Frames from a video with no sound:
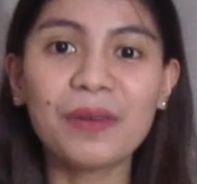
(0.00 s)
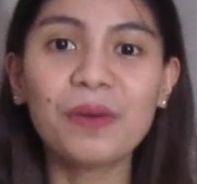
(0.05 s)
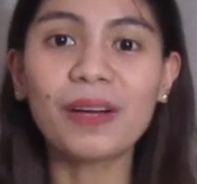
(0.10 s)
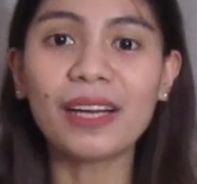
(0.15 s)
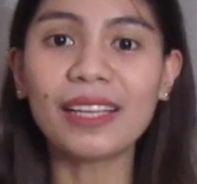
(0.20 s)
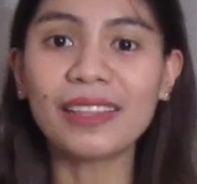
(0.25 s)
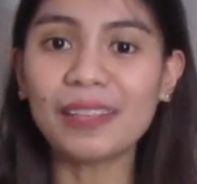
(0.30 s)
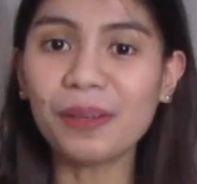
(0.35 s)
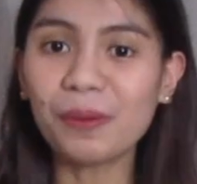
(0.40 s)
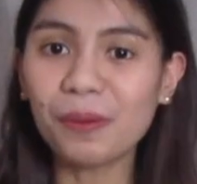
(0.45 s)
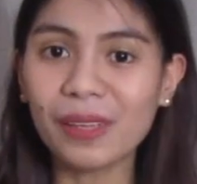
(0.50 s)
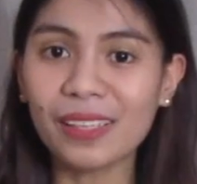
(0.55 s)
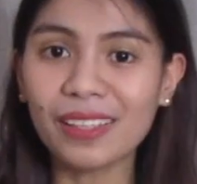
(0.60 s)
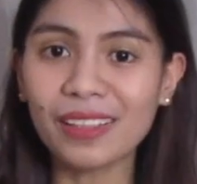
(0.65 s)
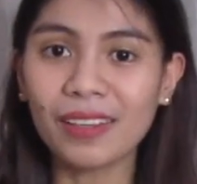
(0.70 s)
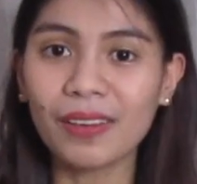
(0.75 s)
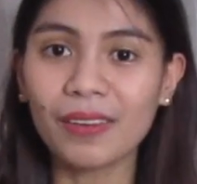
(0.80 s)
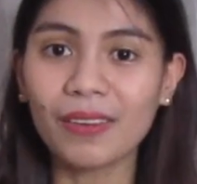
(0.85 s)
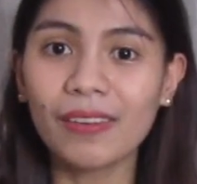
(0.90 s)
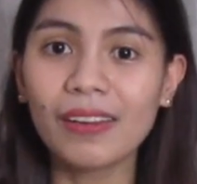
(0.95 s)
yung katawan
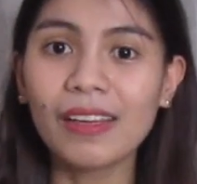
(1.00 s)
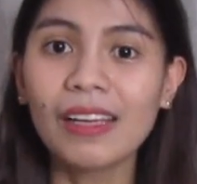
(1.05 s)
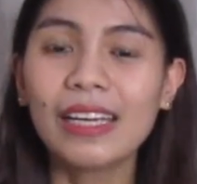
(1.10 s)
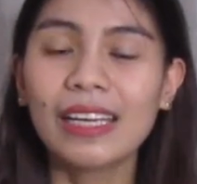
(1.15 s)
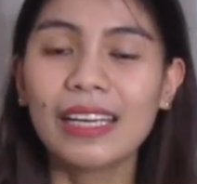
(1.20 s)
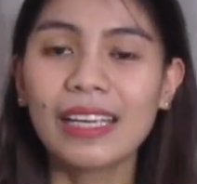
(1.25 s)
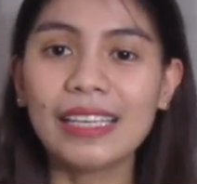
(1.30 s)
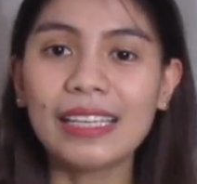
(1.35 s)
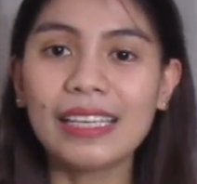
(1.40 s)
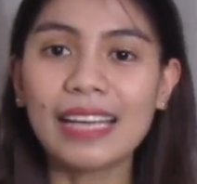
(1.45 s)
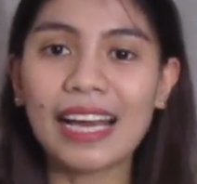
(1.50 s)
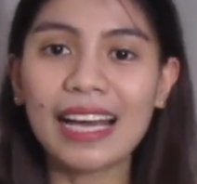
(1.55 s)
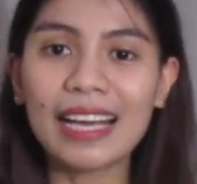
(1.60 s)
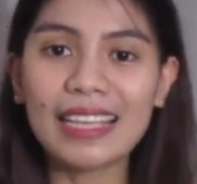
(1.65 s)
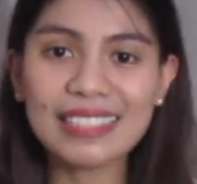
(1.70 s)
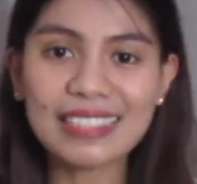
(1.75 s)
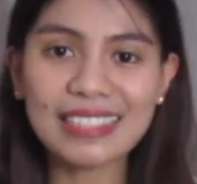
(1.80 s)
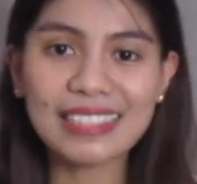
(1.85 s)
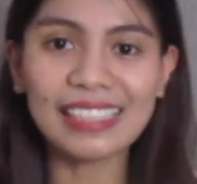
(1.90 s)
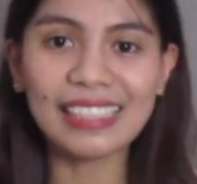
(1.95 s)
nyo,
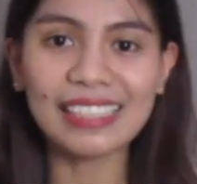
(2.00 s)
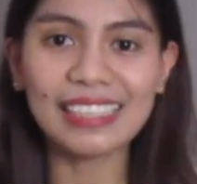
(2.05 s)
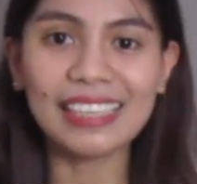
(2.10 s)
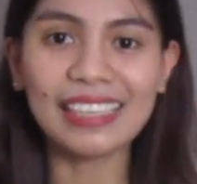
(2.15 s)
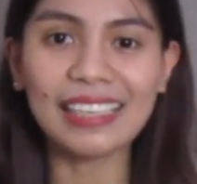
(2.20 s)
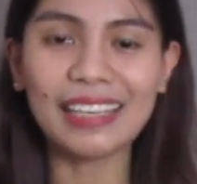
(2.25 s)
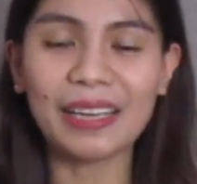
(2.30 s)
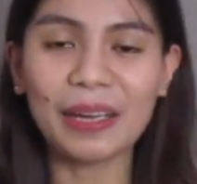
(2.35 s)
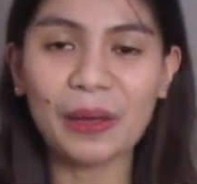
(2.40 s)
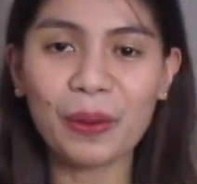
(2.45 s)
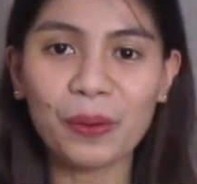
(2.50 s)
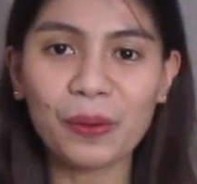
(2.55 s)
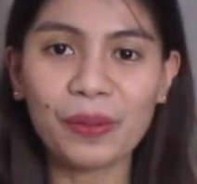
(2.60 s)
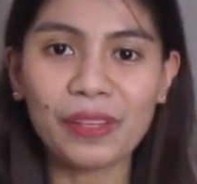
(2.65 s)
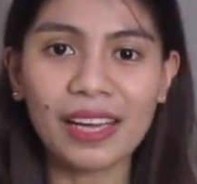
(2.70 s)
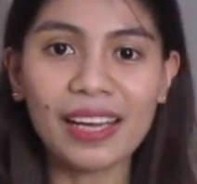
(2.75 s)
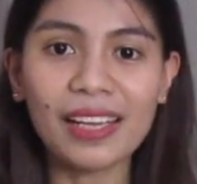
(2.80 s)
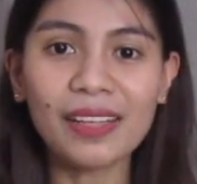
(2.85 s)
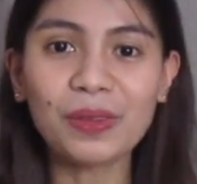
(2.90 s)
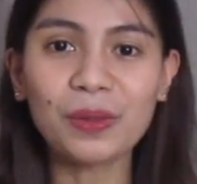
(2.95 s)
Inaas talaga kayo
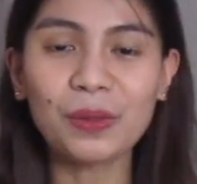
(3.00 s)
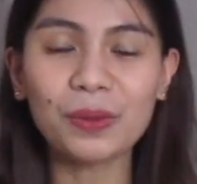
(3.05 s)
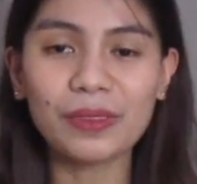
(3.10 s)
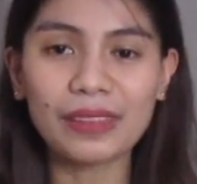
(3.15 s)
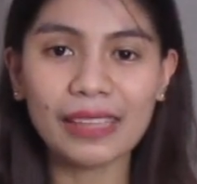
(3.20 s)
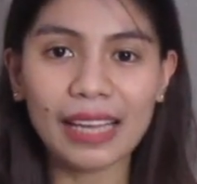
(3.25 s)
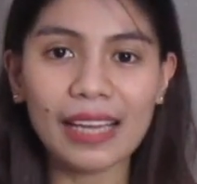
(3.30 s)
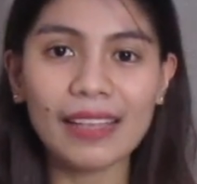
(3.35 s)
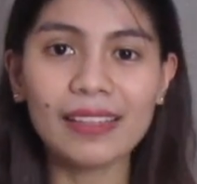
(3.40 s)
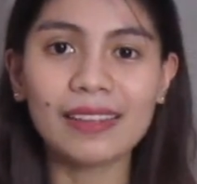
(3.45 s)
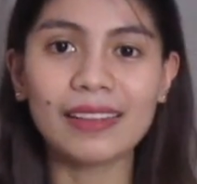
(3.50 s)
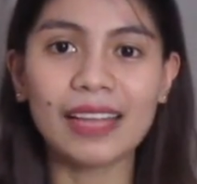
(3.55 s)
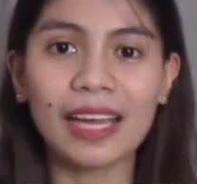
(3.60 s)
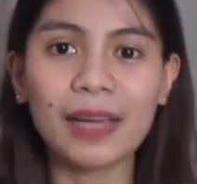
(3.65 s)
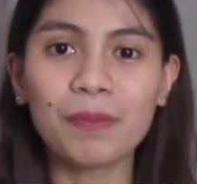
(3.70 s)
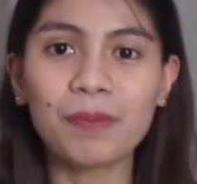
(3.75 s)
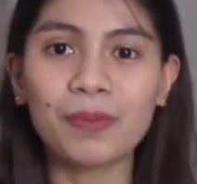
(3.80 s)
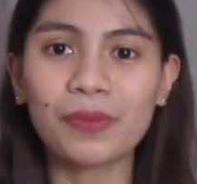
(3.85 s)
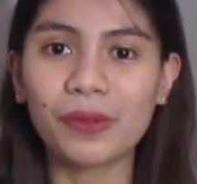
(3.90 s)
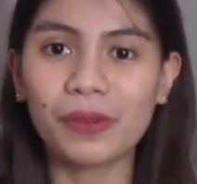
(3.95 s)
na to take
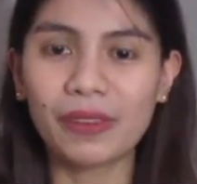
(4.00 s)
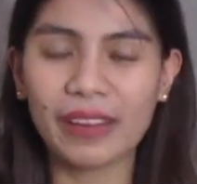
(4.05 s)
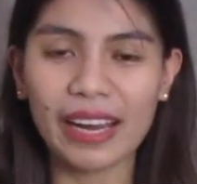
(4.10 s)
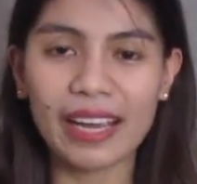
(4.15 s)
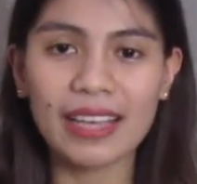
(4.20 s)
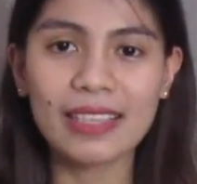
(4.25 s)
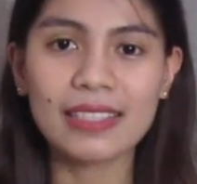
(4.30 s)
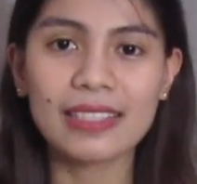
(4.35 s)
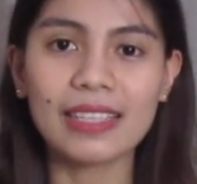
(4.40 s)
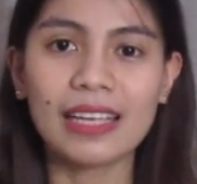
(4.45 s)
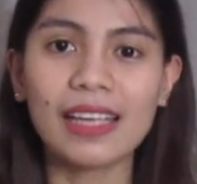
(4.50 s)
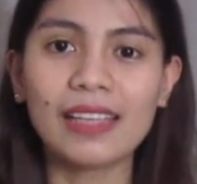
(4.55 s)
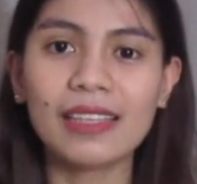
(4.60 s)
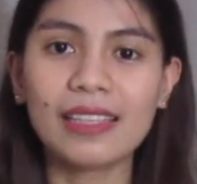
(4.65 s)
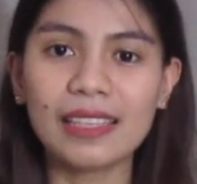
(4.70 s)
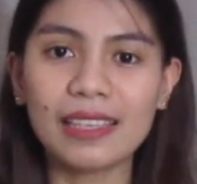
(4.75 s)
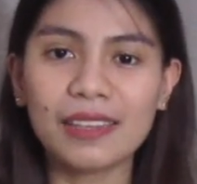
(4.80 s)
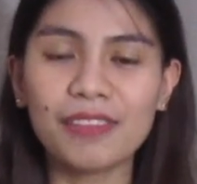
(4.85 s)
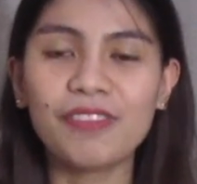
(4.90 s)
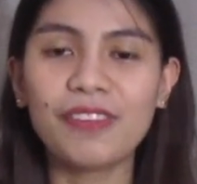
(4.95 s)
time to rest and
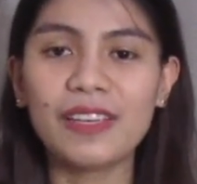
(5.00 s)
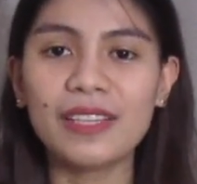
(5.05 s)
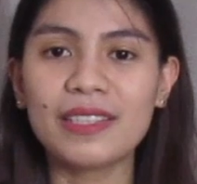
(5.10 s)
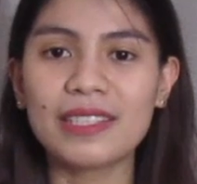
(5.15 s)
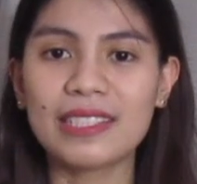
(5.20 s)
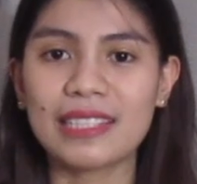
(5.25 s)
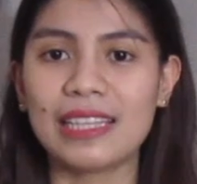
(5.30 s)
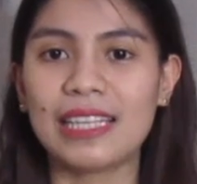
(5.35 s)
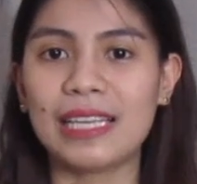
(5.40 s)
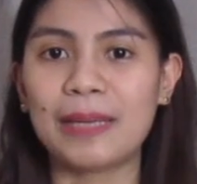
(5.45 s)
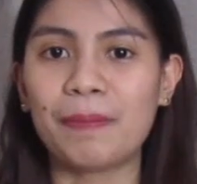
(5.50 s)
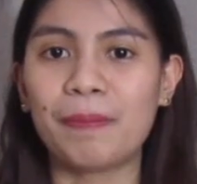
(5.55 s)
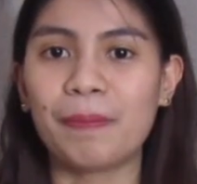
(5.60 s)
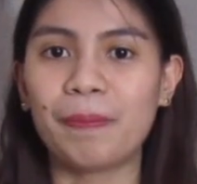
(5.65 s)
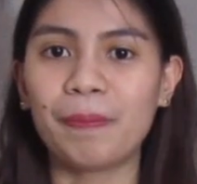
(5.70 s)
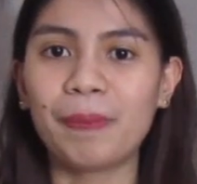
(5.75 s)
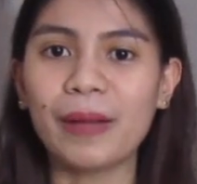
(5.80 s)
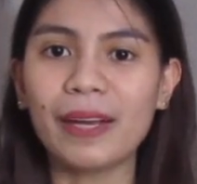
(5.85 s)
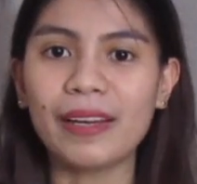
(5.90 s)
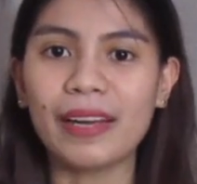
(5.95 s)
even sleep
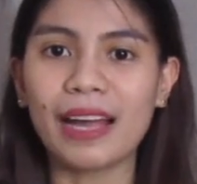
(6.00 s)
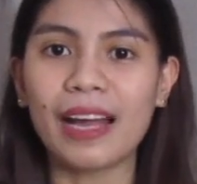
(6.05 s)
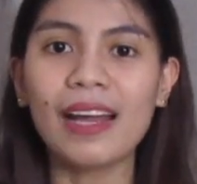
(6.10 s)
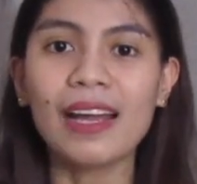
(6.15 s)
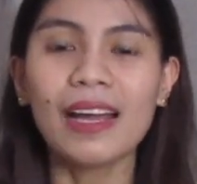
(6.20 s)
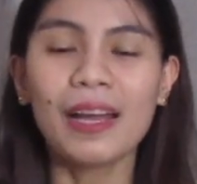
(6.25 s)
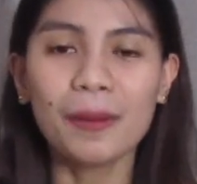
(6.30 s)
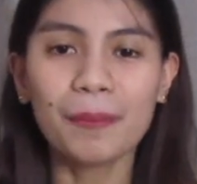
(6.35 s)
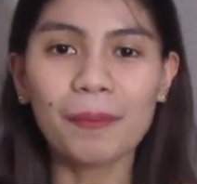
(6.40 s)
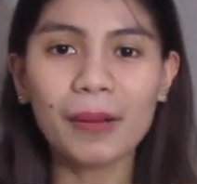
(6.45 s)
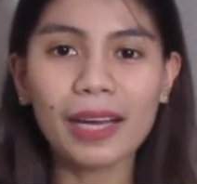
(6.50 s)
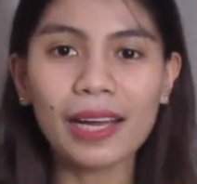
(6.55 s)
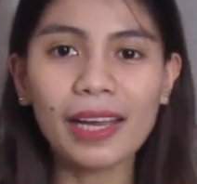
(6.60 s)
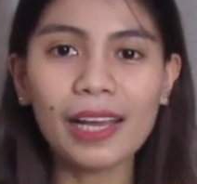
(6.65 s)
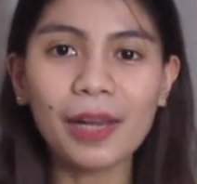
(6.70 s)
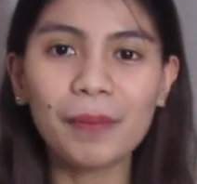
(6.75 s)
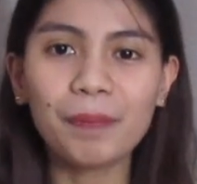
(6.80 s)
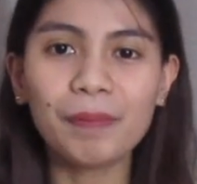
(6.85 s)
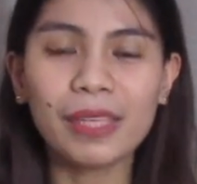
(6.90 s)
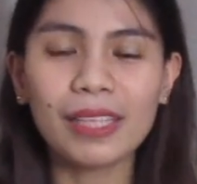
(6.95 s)
para
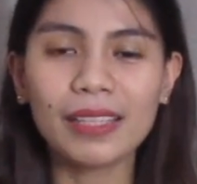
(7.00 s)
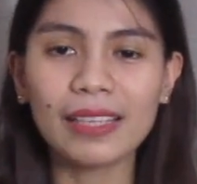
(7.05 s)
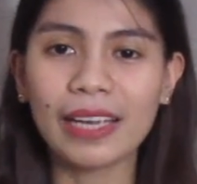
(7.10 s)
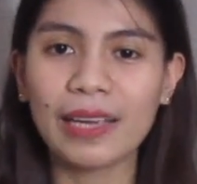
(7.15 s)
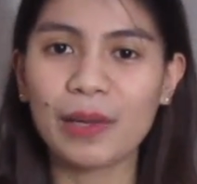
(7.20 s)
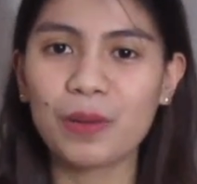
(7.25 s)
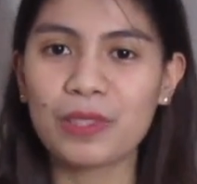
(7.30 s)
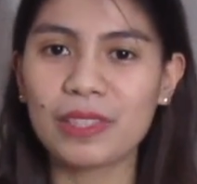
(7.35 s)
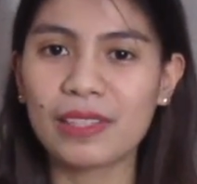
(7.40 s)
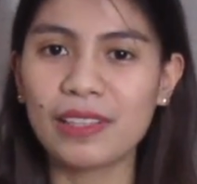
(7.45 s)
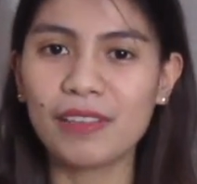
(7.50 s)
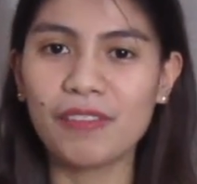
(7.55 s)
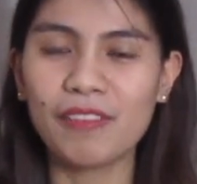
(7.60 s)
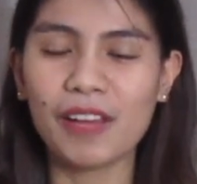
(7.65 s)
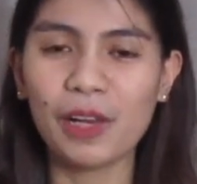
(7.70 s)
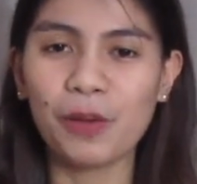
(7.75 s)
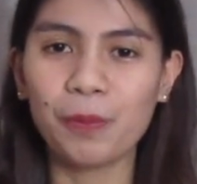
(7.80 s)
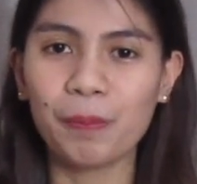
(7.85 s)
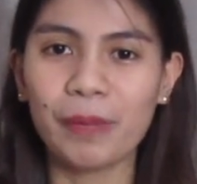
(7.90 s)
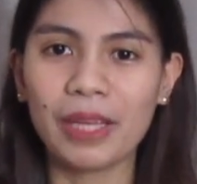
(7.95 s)
makahelp din kayo sa
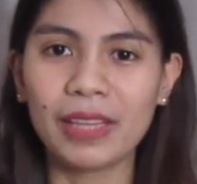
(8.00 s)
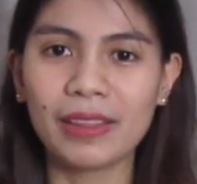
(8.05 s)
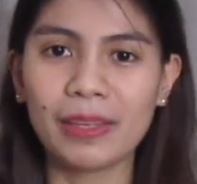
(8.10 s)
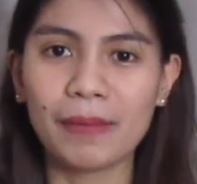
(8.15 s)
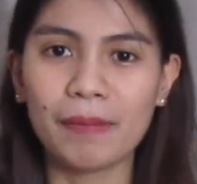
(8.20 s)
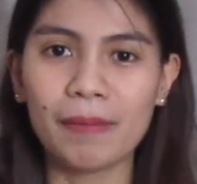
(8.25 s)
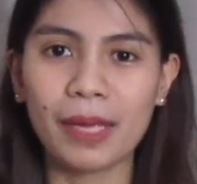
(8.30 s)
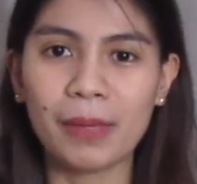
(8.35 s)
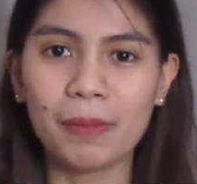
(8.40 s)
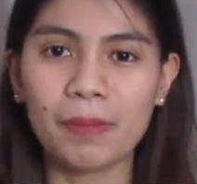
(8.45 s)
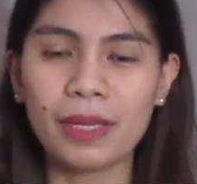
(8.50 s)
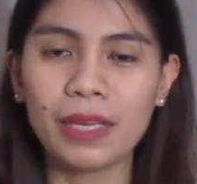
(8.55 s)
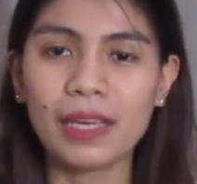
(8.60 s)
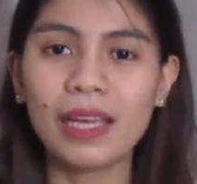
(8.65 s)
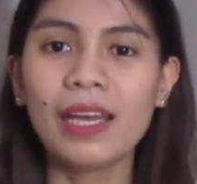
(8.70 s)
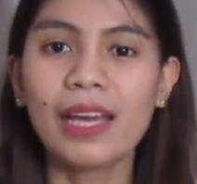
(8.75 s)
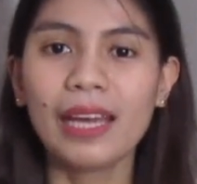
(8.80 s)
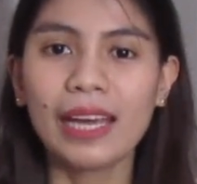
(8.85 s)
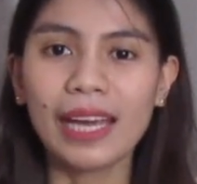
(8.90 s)
development ni baby.